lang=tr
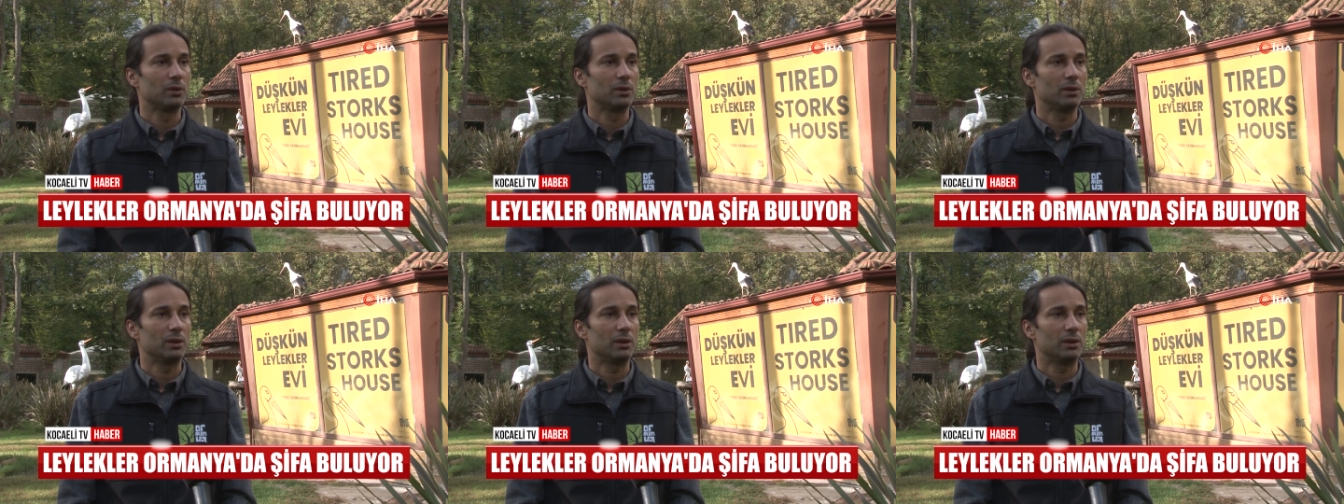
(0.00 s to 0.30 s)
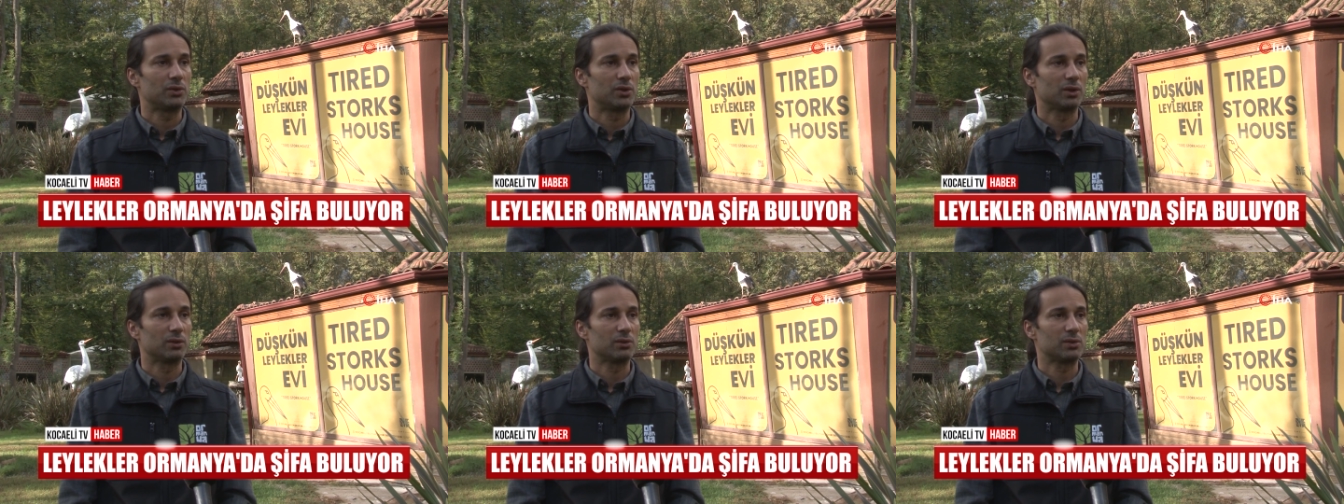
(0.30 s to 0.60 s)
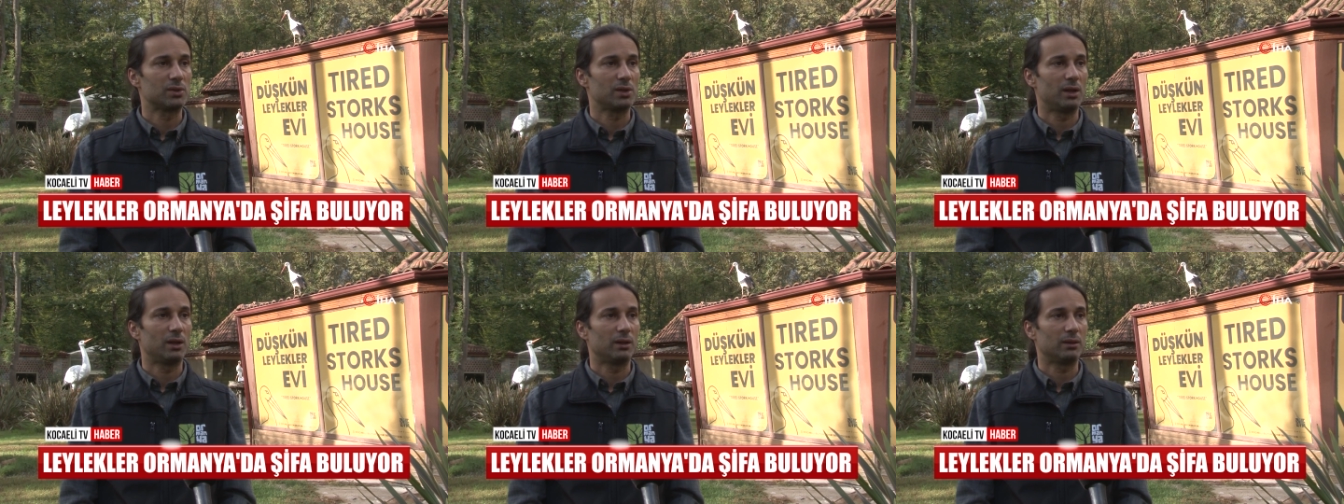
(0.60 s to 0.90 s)
e,
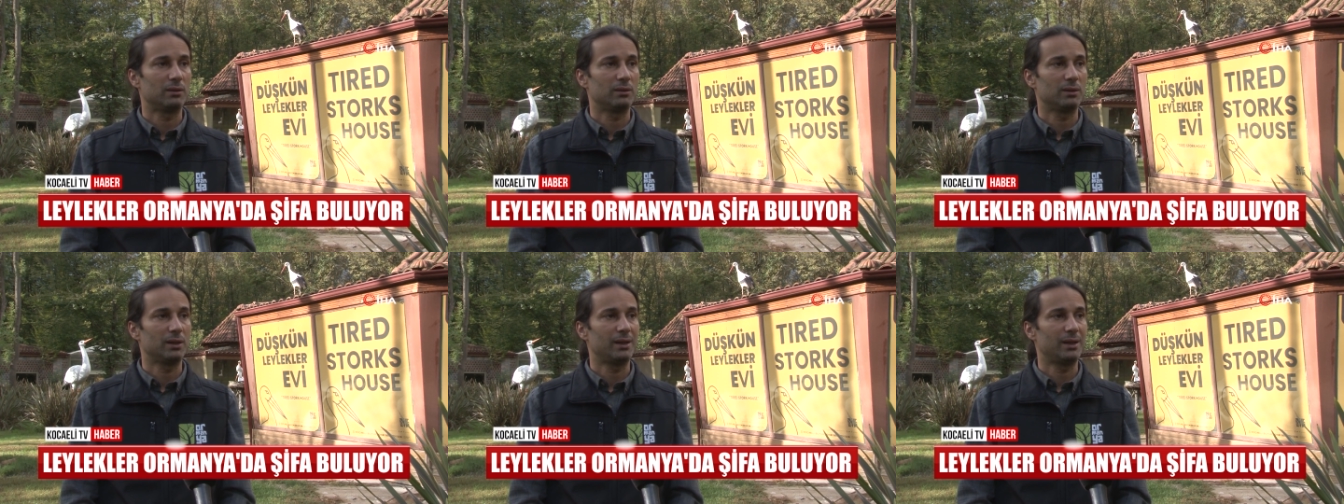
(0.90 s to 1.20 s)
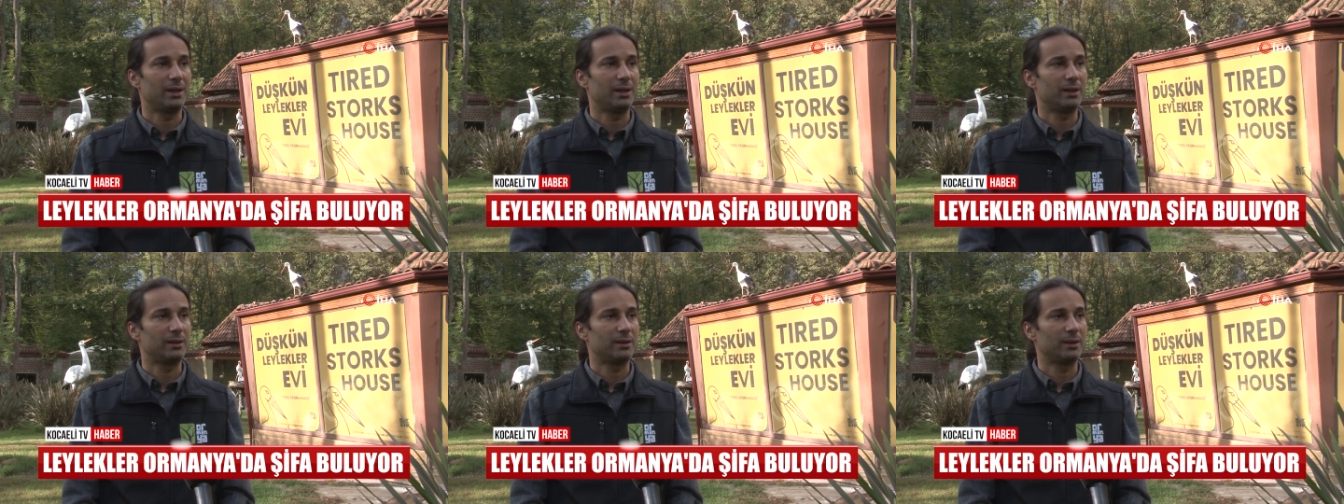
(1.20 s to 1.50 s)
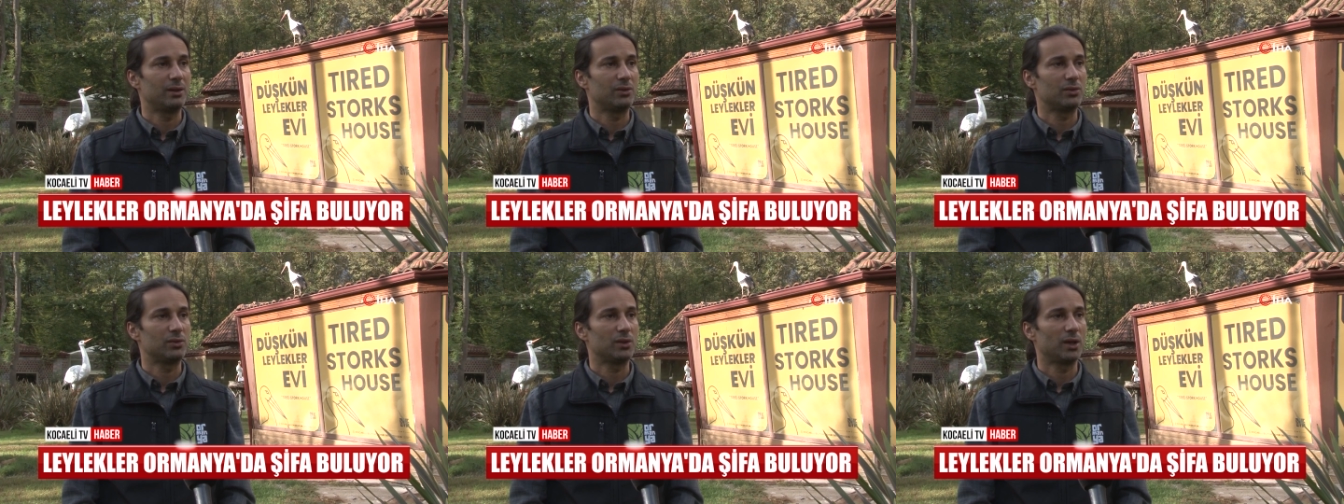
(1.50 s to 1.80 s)
çatısı altında
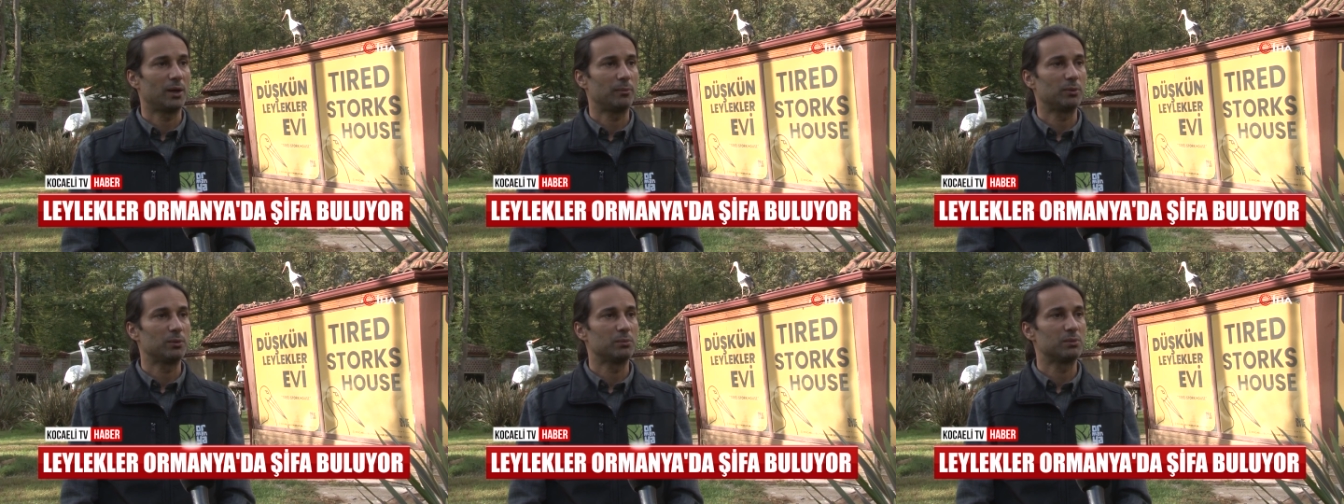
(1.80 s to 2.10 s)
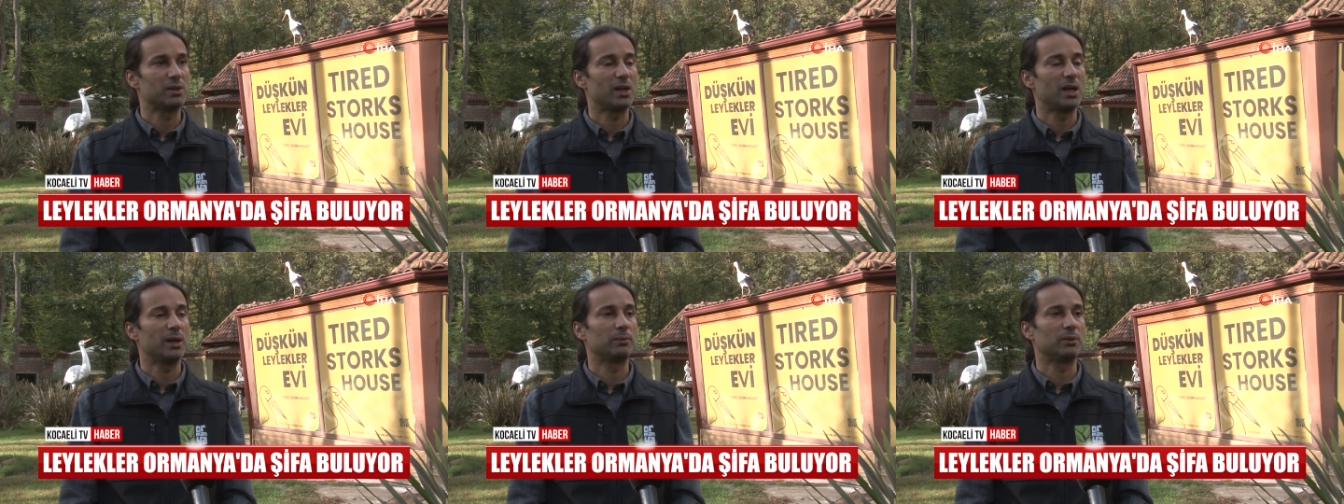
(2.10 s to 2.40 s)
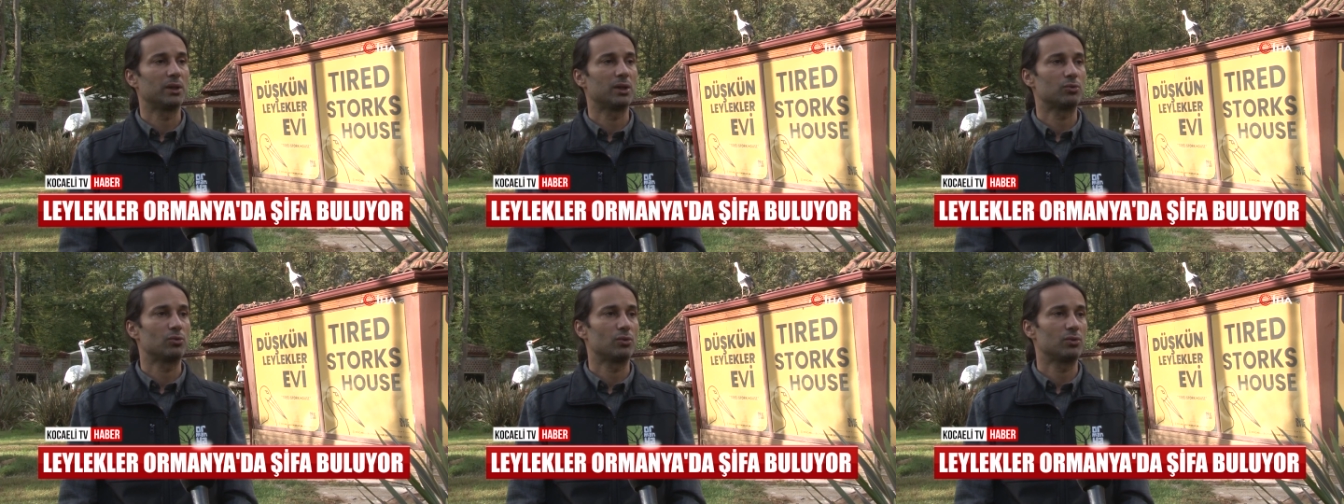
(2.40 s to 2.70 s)
leylekler için yaptığımız
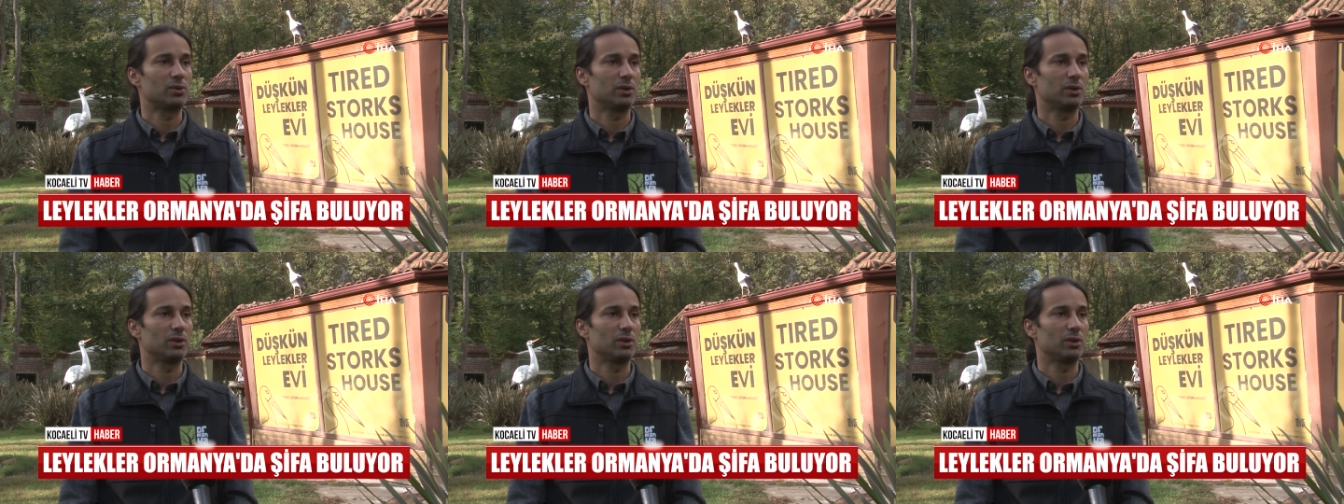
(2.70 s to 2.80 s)
rehabilitasyon